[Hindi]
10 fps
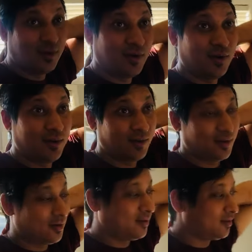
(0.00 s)
और
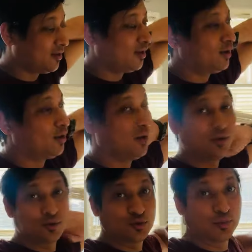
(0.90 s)

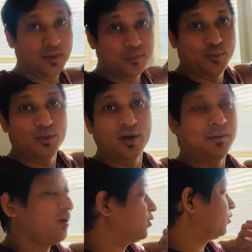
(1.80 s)
सुबह पूरा
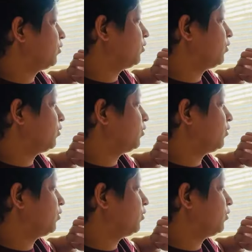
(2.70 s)
भाई कोहरा